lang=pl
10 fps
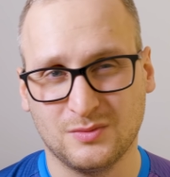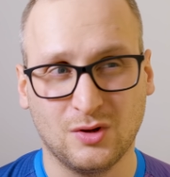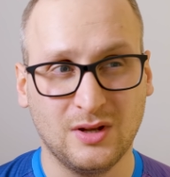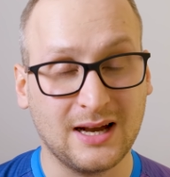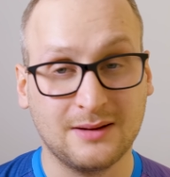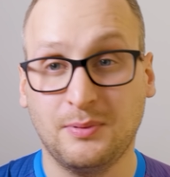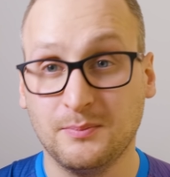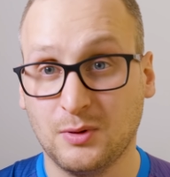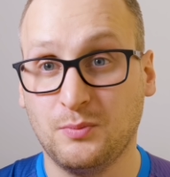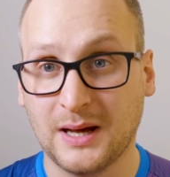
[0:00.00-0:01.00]
No
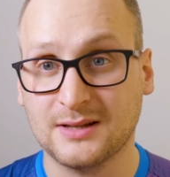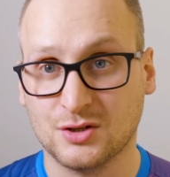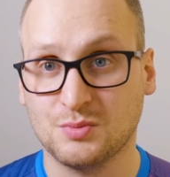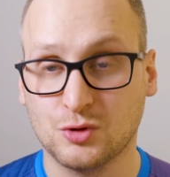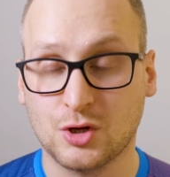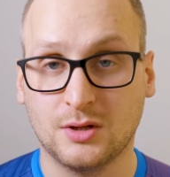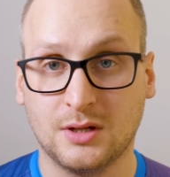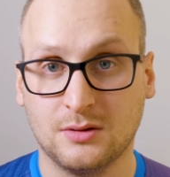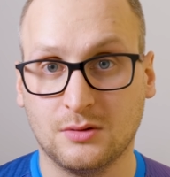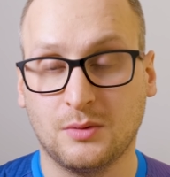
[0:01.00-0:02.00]
jakbym był bardzo
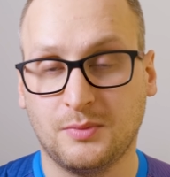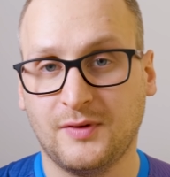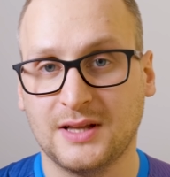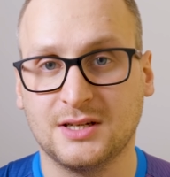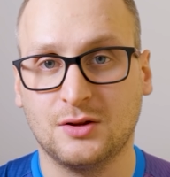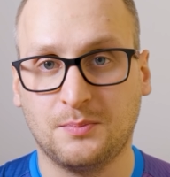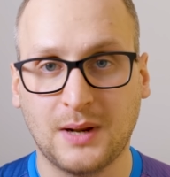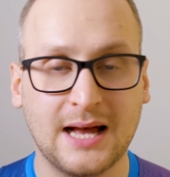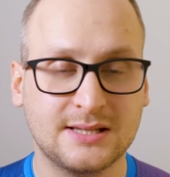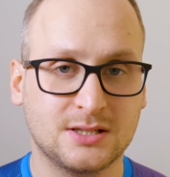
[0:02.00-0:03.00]
zmuszony, no bo wiecie, do
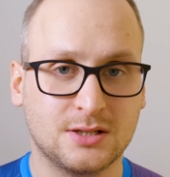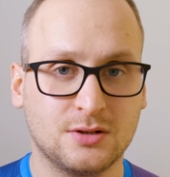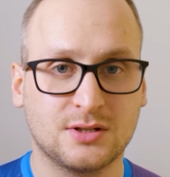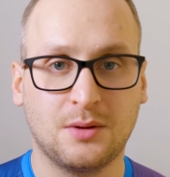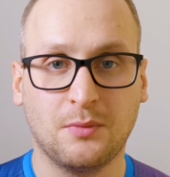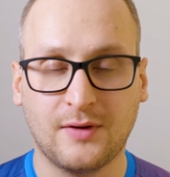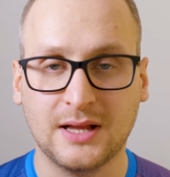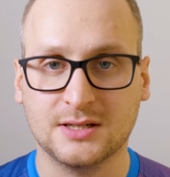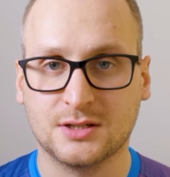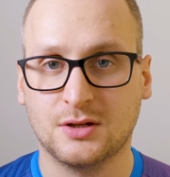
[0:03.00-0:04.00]
pracy, czy do
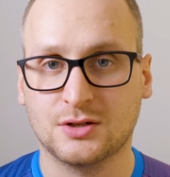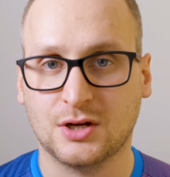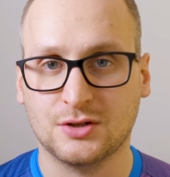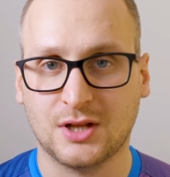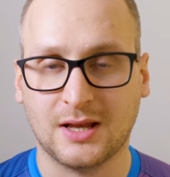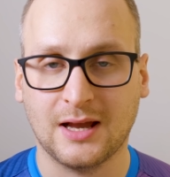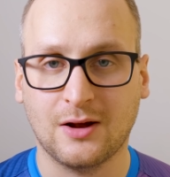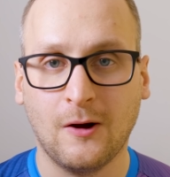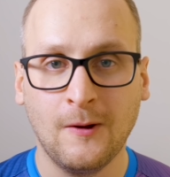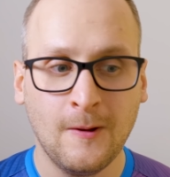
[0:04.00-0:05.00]
streamowania, czy do czegoś
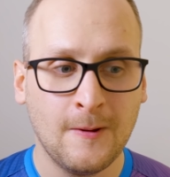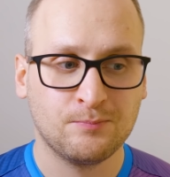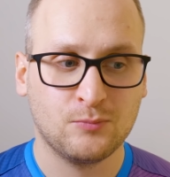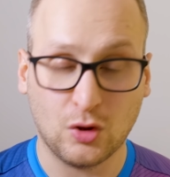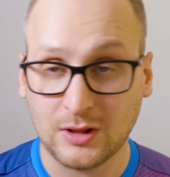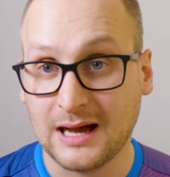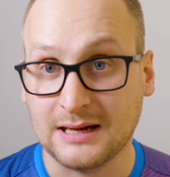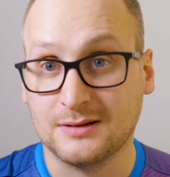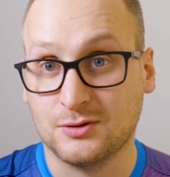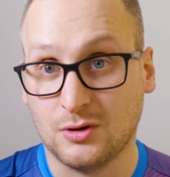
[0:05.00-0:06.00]
takiego, to
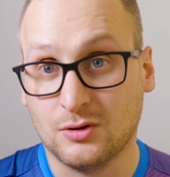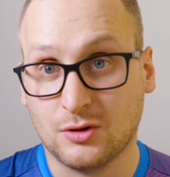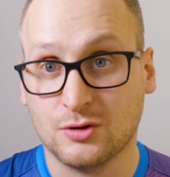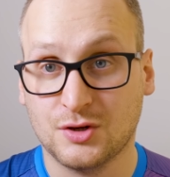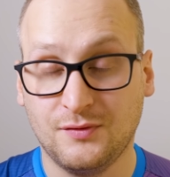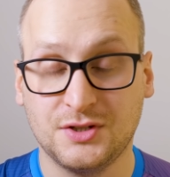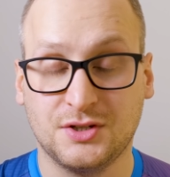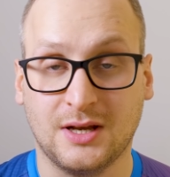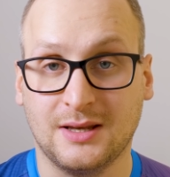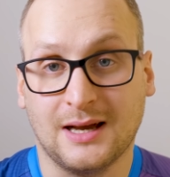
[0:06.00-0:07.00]
tak, to, to
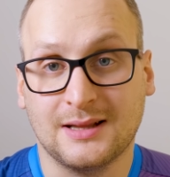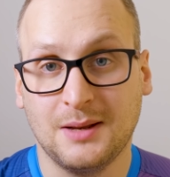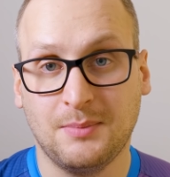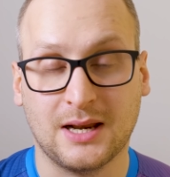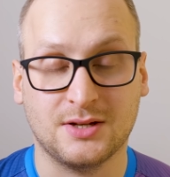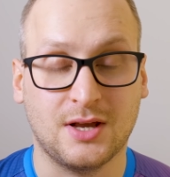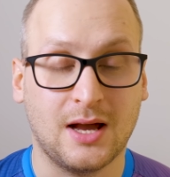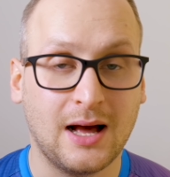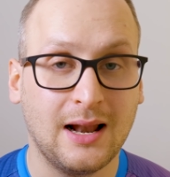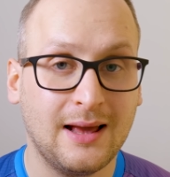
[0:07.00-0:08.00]
oczywiście, jak najbardziej,
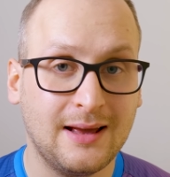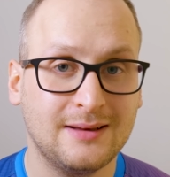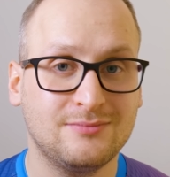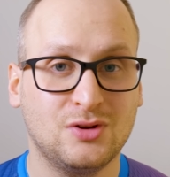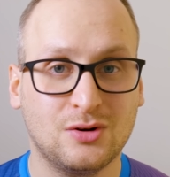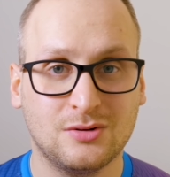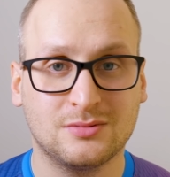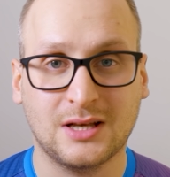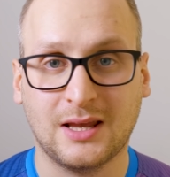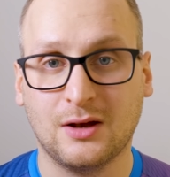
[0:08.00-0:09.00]
ale
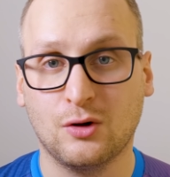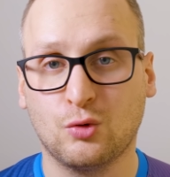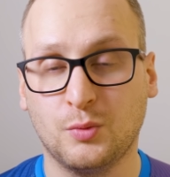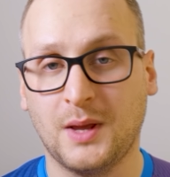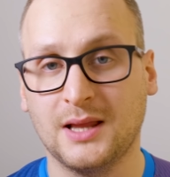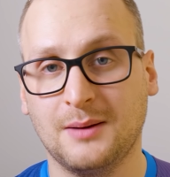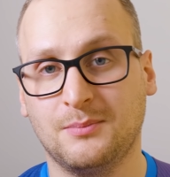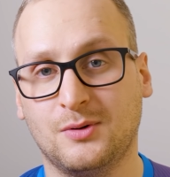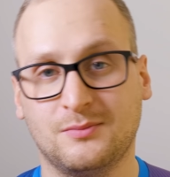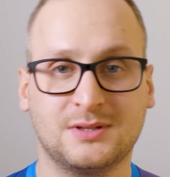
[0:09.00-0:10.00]
do takiego kupienia,
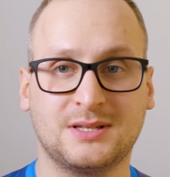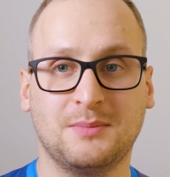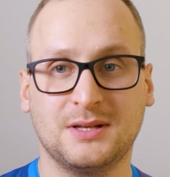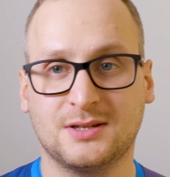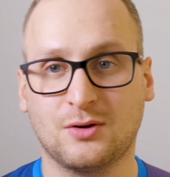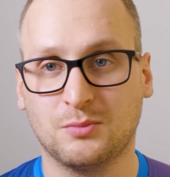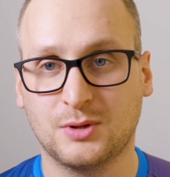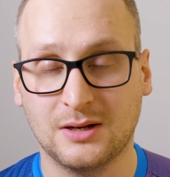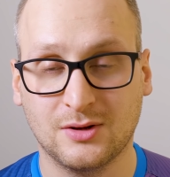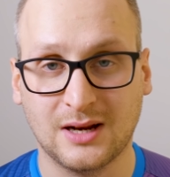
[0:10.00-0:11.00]
bo chcę mieć
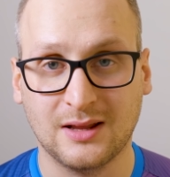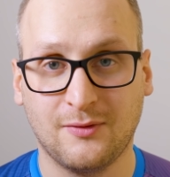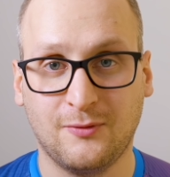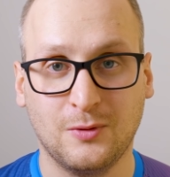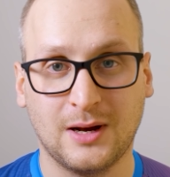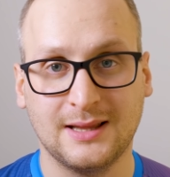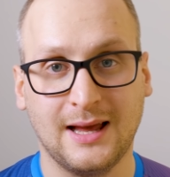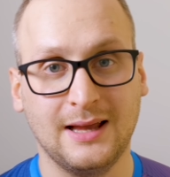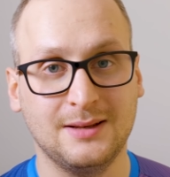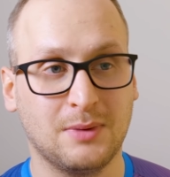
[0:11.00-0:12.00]
komputer do grania w Full
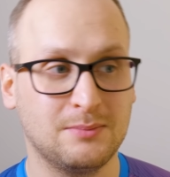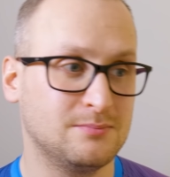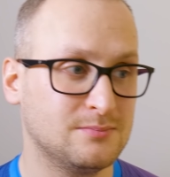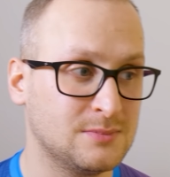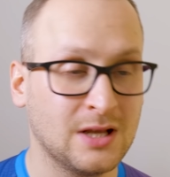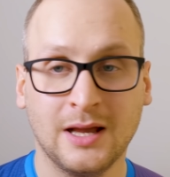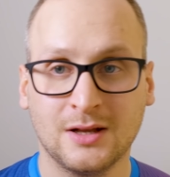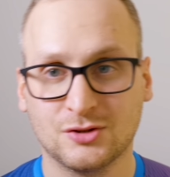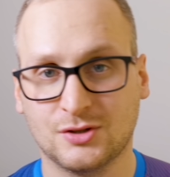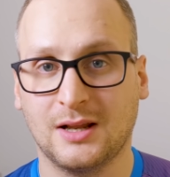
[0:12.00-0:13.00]
HD i mam
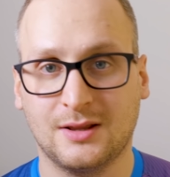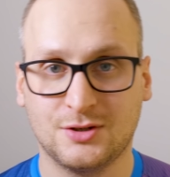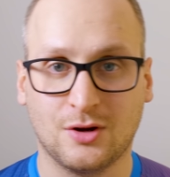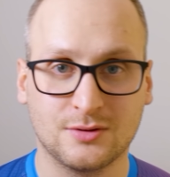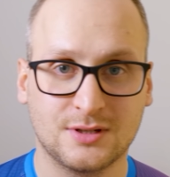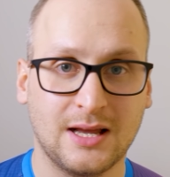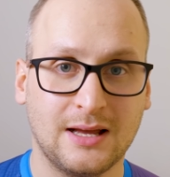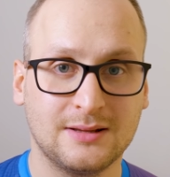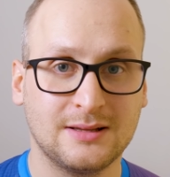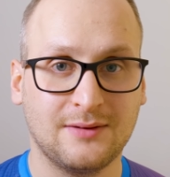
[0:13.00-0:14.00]

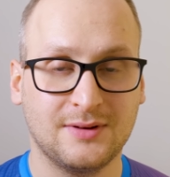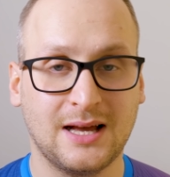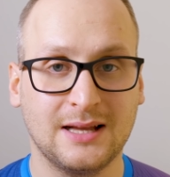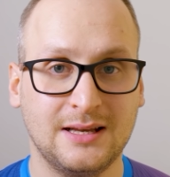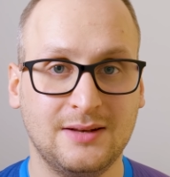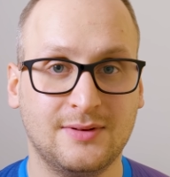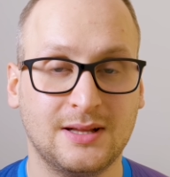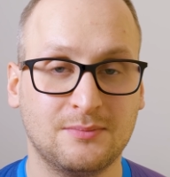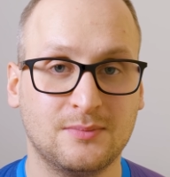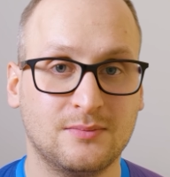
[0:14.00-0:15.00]
4000 na wydanie i
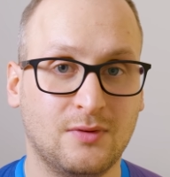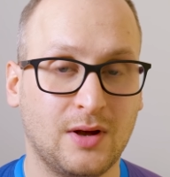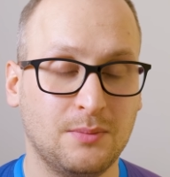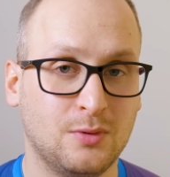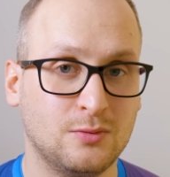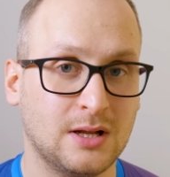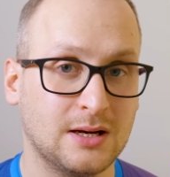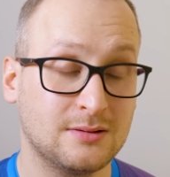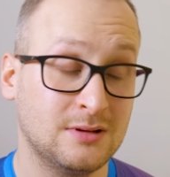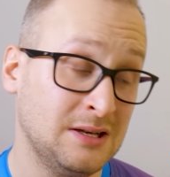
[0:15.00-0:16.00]
wydam 2,5 na.